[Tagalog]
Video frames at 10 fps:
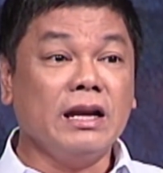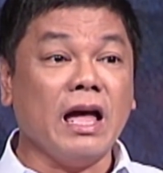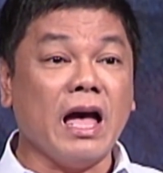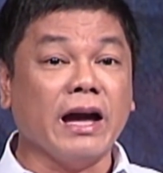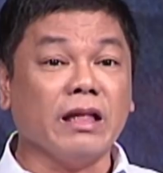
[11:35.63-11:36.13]
na
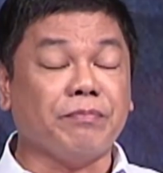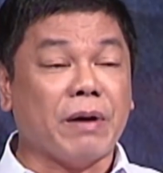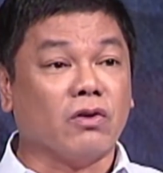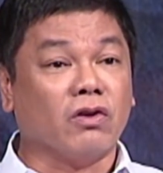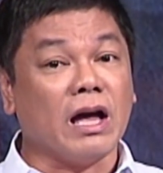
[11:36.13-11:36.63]
kahit
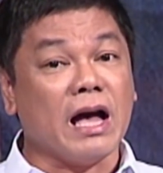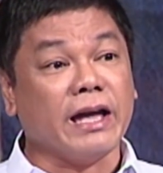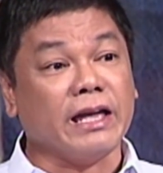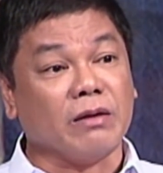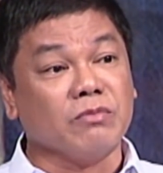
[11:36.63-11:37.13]
paano
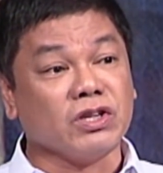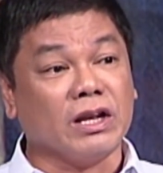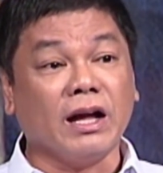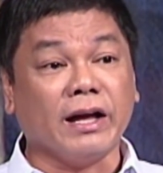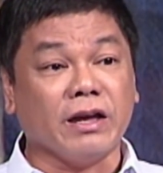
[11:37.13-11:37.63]
nakahiram siya
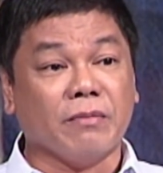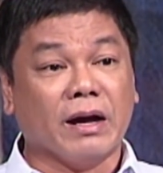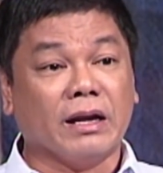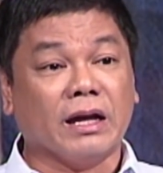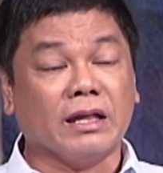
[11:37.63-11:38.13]
ng
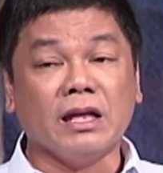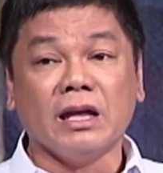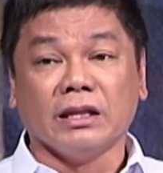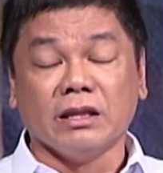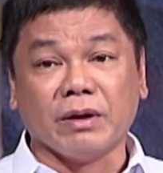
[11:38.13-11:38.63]
kayamanan
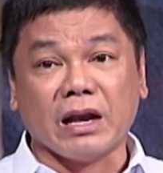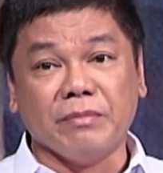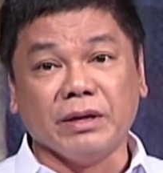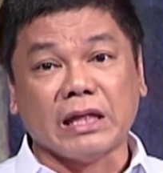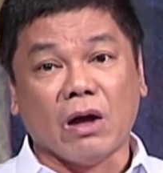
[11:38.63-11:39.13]
na
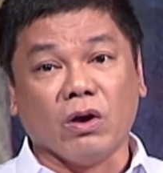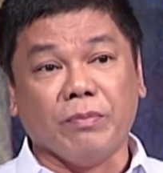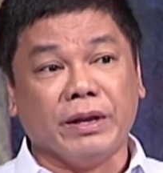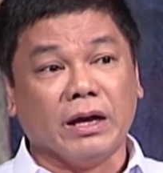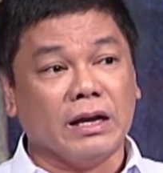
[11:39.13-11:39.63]
maraming taong
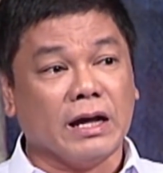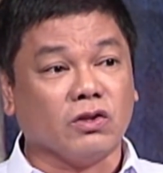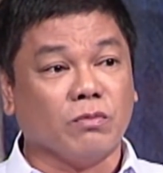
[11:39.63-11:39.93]
ipinanganak,